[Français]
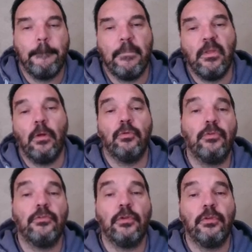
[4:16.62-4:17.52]
Alors de
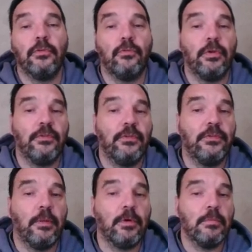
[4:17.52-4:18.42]
temps en temps, sur les
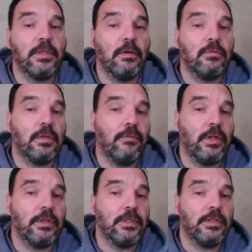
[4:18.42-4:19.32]
systèmes comme ça, vous savez,
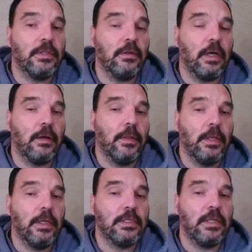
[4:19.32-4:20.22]
la, la
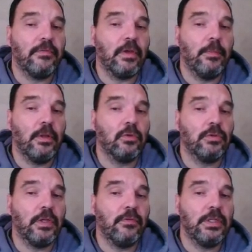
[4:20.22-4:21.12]
Slave Caméléon, je vous
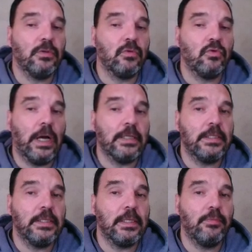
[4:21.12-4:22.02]
avais dit, on joue
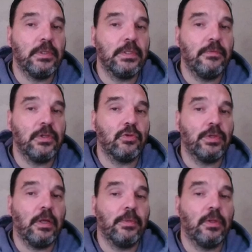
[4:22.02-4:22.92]
A6, et puis s'il vient jouer
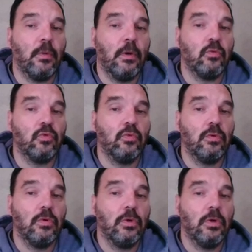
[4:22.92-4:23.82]
Dame B3, on joue
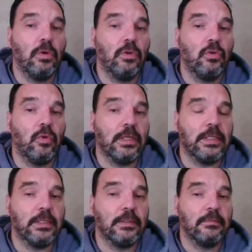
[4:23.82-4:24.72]
Tour A7.
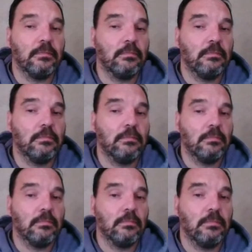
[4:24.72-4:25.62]

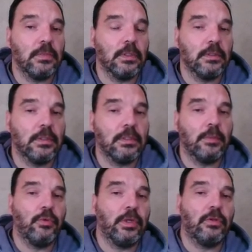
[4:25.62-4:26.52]
ça, ça
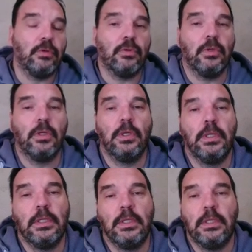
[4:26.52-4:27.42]
peut être, euh,
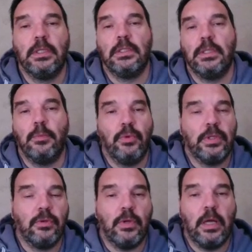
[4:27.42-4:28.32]
ça peut
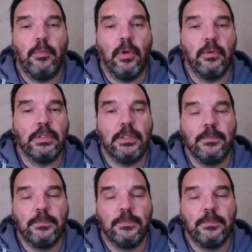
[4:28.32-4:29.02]
être un plan ici.